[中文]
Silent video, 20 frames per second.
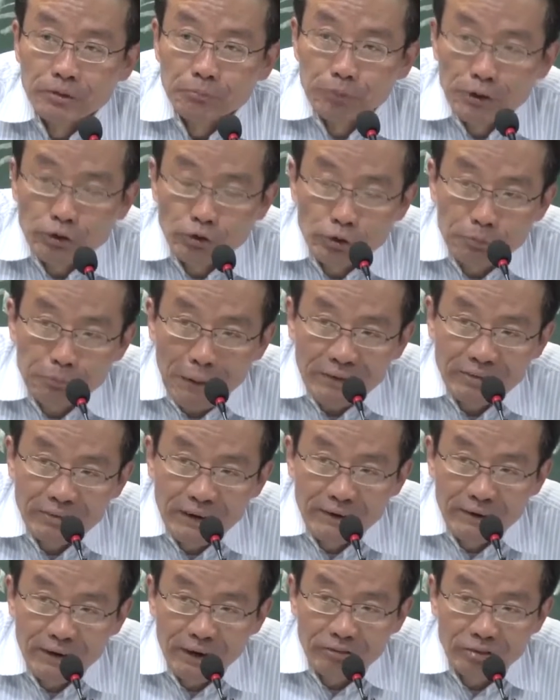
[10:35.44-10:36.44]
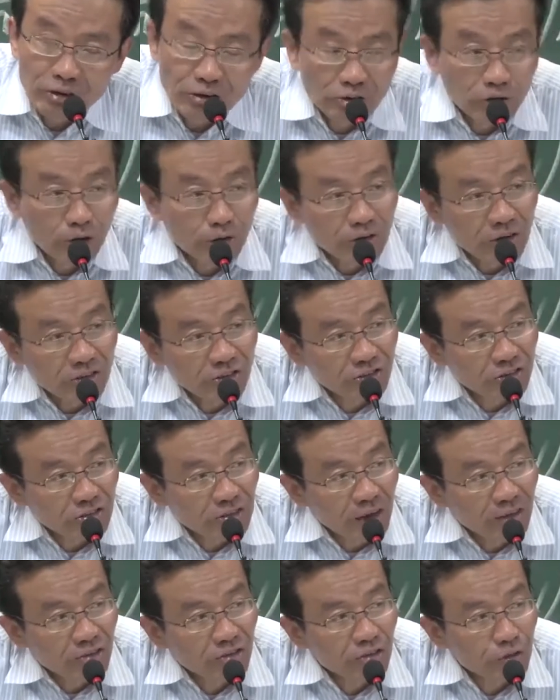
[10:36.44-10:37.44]
必须把整个地球的自
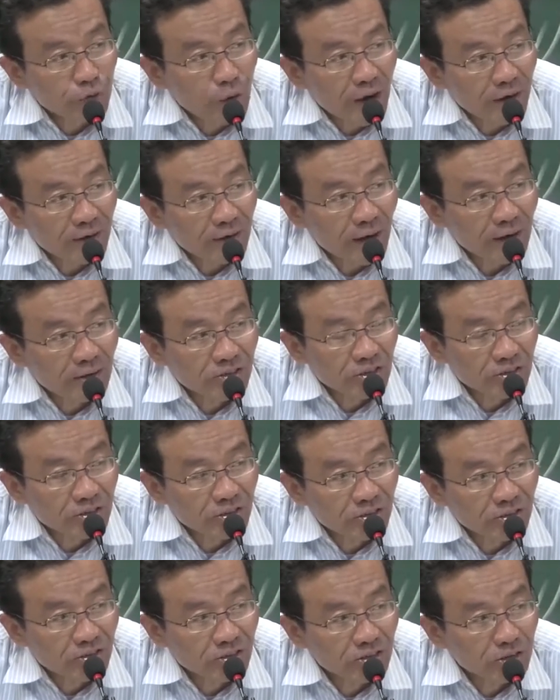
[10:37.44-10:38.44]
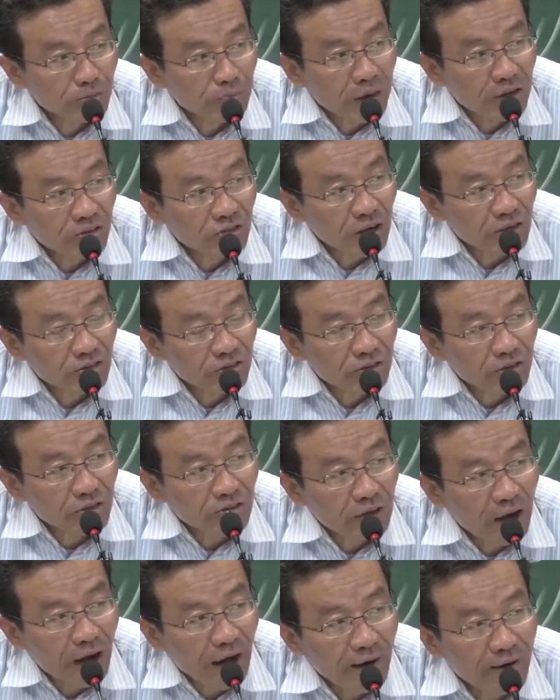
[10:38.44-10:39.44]
然资源看成是资本增值的
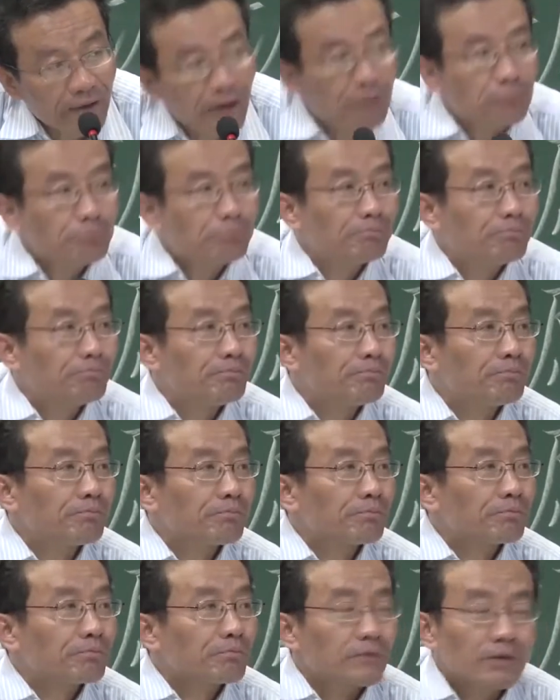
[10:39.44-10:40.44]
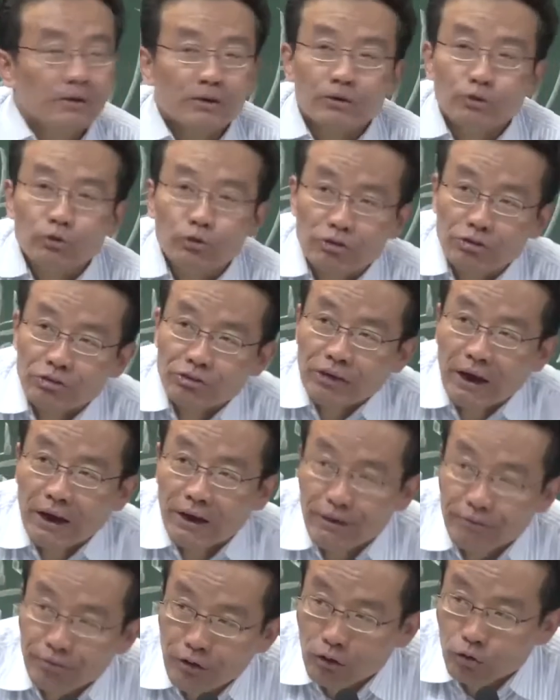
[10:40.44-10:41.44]
材料。于是，它
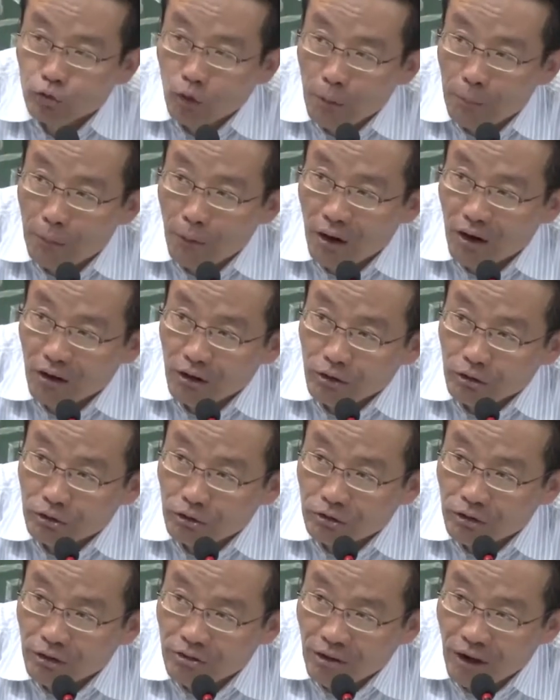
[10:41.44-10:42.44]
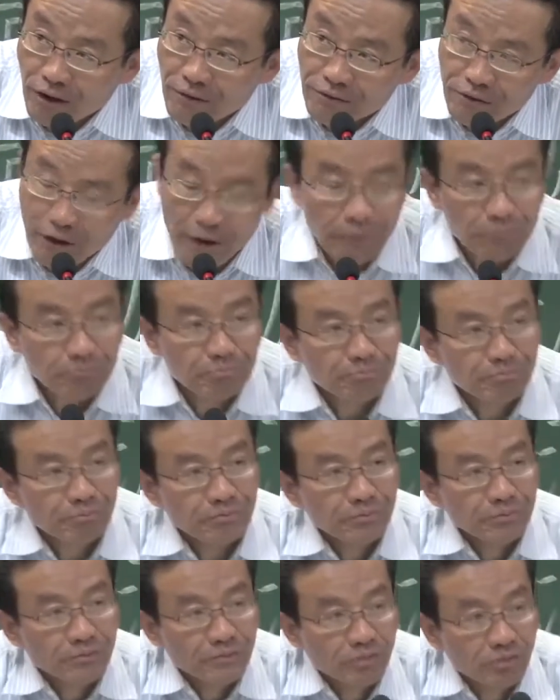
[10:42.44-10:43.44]
一定突破欧洲的疆界，
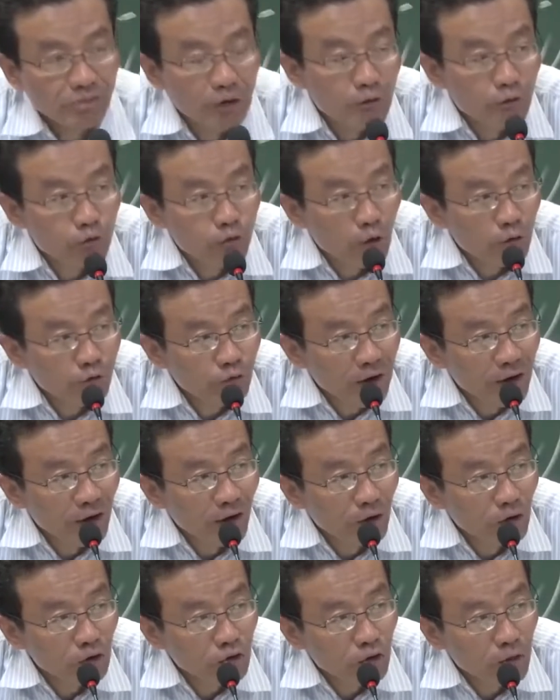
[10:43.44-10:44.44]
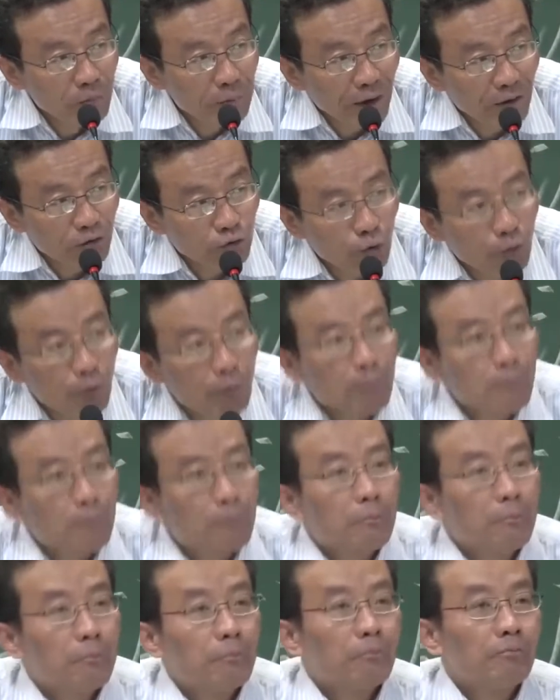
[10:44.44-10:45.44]
征服非欧洲民族，
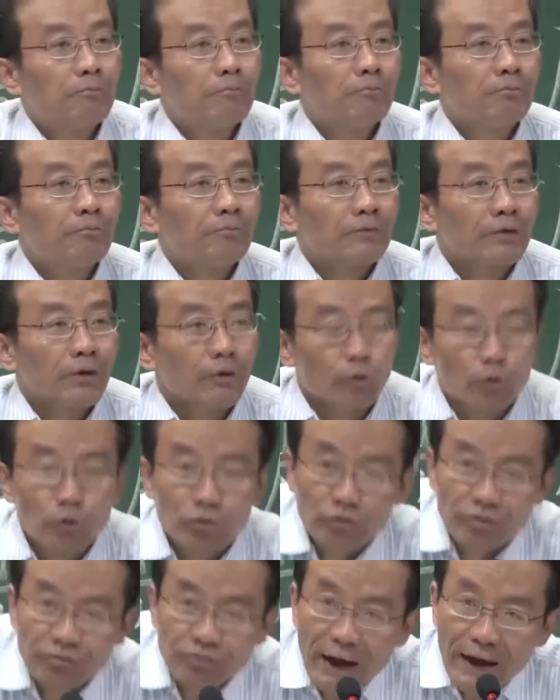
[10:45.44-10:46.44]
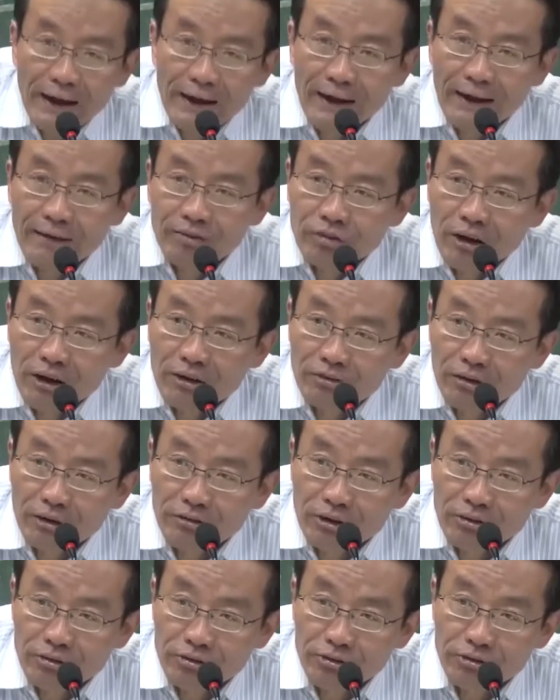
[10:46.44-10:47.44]
于是带来了真
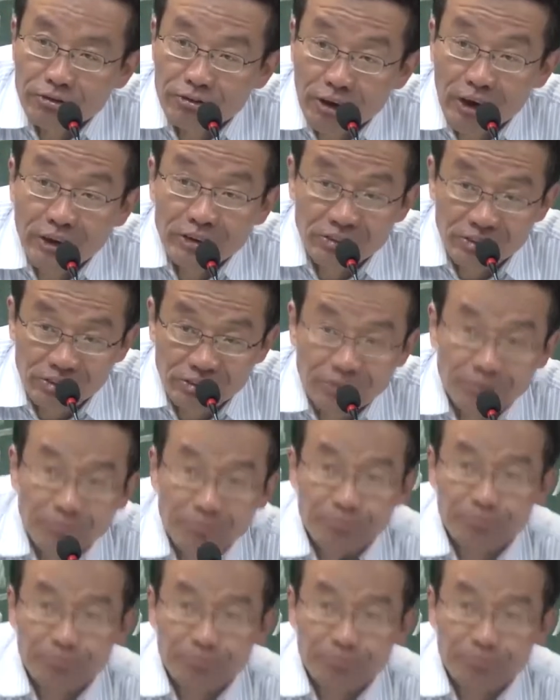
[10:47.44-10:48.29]
正的世界史，